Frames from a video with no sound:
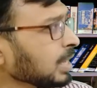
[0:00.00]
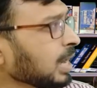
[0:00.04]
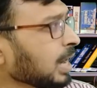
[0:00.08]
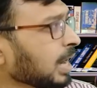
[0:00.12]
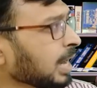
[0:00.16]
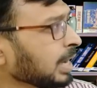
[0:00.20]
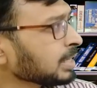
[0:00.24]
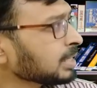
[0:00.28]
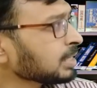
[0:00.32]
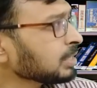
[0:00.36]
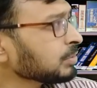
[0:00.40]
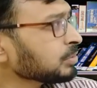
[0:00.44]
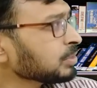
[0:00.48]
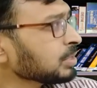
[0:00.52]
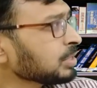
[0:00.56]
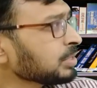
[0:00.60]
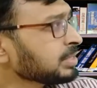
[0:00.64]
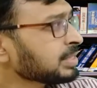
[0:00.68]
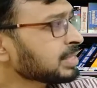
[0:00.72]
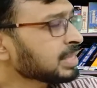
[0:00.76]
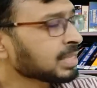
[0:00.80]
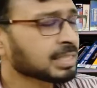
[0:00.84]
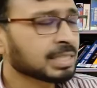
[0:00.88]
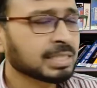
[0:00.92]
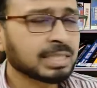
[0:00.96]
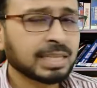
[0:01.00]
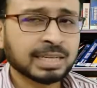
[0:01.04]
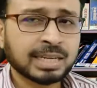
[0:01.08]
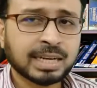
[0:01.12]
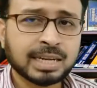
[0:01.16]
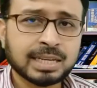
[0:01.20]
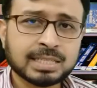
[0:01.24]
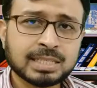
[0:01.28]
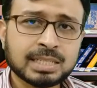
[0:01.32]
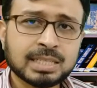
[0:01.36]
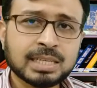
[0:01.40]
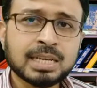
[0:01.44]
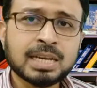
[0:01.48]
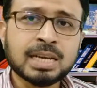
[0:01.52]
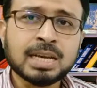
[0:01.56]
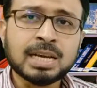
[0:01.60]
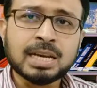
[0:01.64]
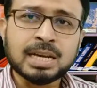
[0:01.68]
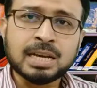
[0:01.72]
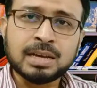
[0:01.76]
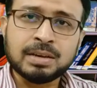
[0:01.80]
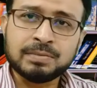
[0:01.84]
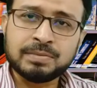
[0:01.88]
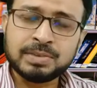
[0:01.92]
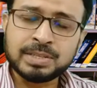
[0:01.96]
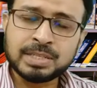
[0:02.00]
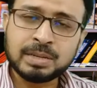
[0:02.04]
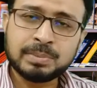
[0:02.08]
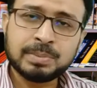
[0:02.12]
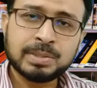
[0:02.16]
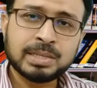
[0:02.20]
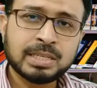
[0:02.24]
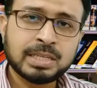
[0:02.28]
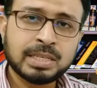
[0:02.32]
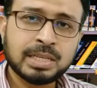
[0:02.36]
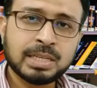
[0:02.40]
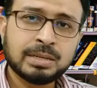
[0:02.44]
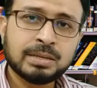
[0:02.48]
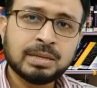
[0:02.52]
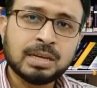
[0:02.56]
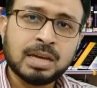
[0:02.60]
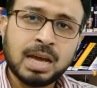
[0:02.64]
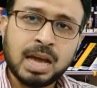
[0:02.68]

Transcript: আরেকটা হচ্ছে রিসার্চে দেখা গেছে ভিটামিন ডি